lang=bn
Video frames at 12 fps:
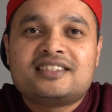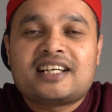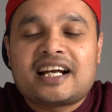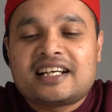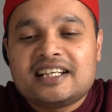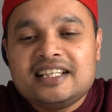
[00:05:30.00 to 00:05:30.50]
সো
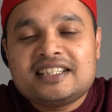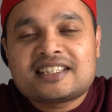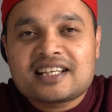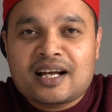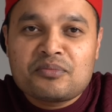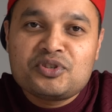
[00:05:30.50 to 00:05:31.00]
অ্যাটলিস্ট
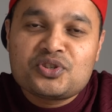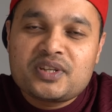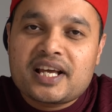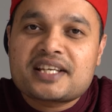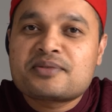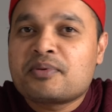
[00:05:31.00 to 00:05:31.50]
আমি যদি
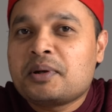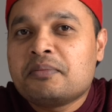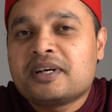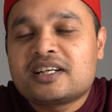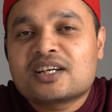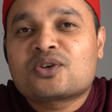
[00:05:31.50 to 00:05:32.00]

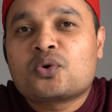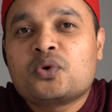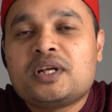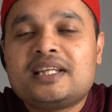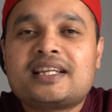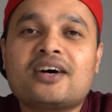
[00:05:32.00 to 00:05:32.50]
এক্সপেরিমেন্টটা
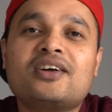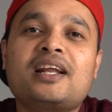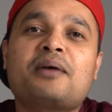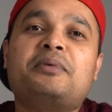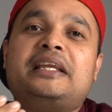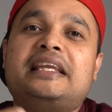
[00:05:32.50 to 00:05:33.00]
করি তাহলে
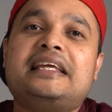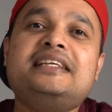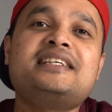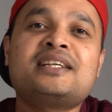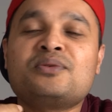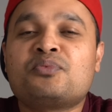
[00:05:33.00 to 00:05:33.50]
আমি
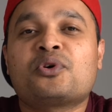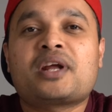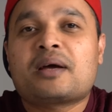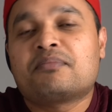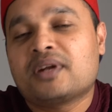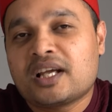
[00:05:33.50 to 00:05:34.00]
নিজের উপরে
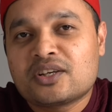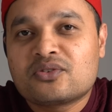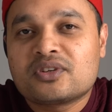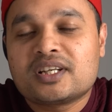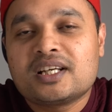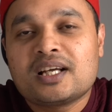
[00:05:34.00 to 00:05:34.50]
অ্যাপ্লাই
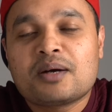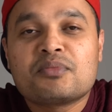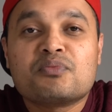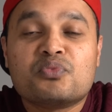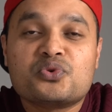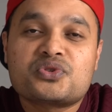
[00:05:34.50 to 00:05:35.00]
করে
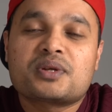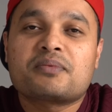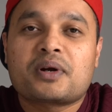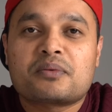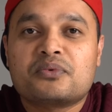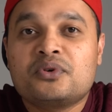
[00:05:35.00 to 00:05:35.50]
আমি বুঝতে
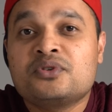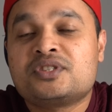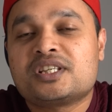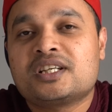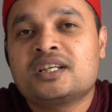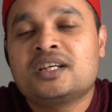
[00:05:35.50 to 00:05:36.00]
পারবো
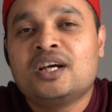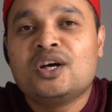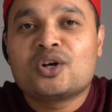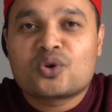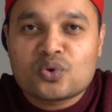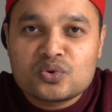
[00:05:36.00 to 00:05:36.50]
যে
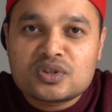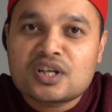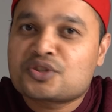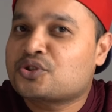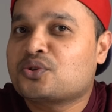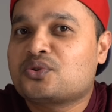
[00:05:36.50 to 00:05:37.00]

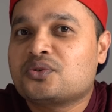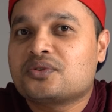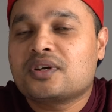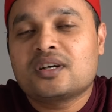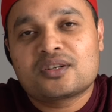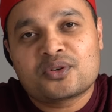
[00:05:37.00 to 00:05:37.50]
কোনটার
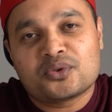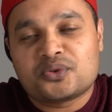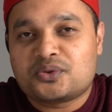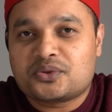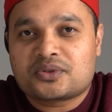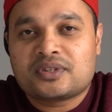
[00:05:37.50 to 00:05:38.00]
সত্যতা
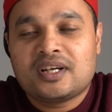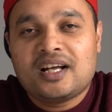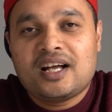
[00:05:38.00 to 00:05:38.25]
কতটুকু